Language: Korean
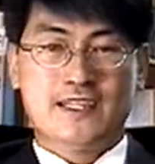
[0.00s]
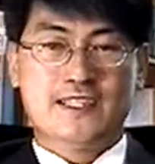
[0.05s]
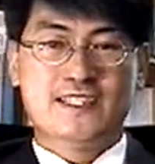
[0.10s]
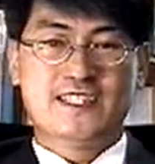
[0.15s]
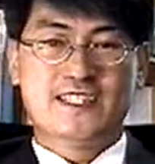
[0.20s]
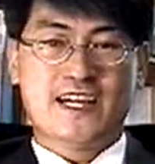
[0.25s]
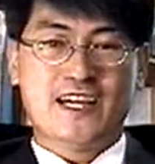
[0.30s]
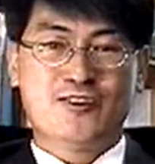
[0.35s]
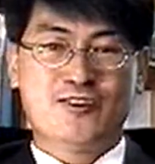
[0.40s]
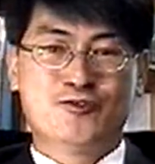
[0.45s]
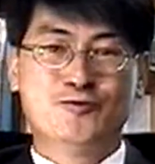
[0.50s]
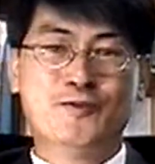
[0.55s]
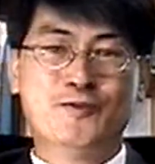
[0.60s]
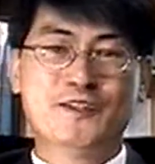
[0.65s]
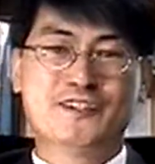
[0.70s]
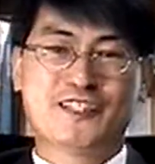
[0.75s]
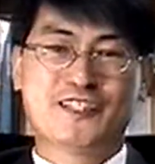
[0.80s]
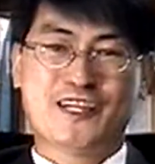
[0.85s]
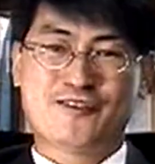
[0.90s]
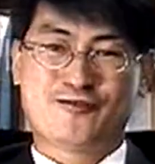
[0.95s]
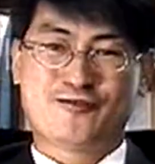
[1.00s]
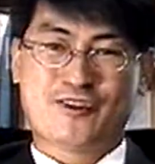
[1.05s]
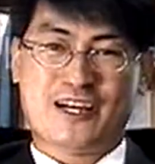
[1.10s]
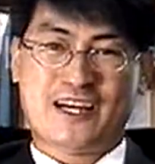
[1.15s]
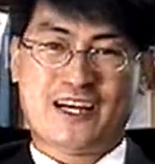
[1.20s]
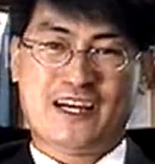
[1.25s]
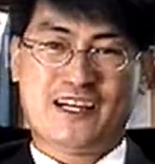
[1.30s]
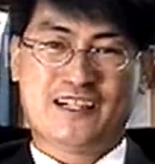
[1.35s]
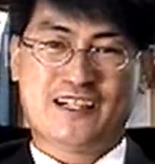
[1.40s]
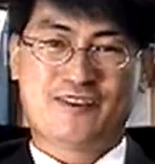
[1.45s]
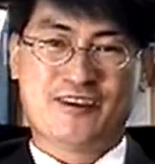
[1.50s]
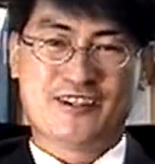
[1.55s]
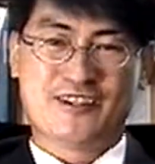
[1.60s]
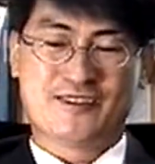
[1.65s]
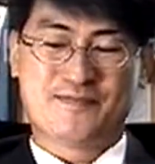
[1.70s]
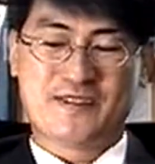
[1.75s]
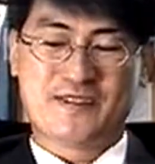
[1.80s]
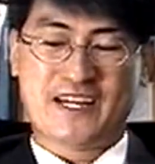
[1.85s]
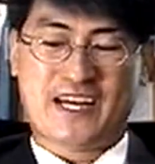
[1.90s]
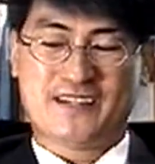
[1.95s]
이제 두 번째 주가
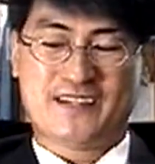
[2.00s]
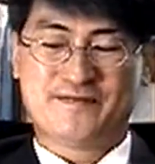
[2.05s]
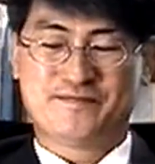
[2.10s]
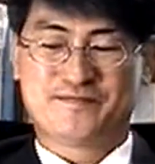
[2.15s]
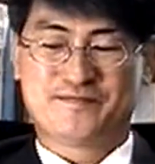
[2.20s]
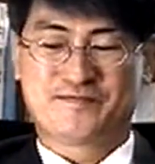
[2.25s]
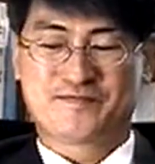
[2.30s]
되었습니다.